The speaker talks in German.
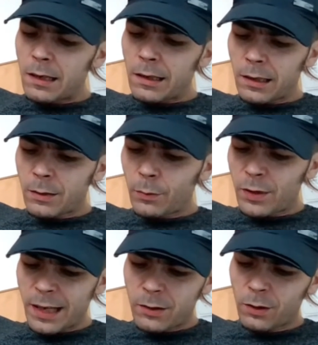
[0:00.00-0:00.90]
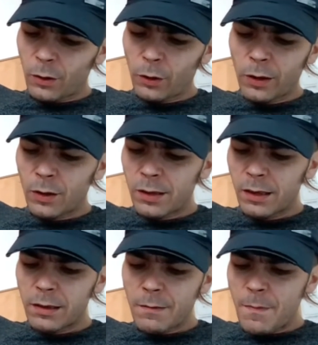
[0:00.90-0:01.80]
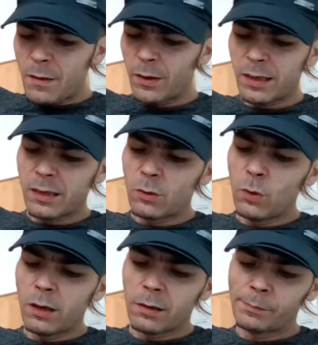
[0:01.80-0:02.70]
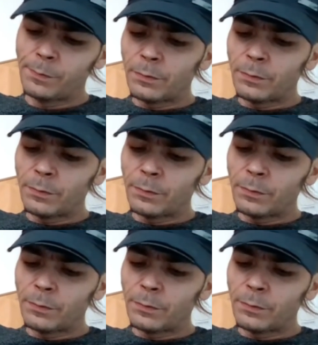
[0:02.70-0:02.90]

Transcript: Hat zwar bloß 600 Euro gekostet, was heißt nur, ja.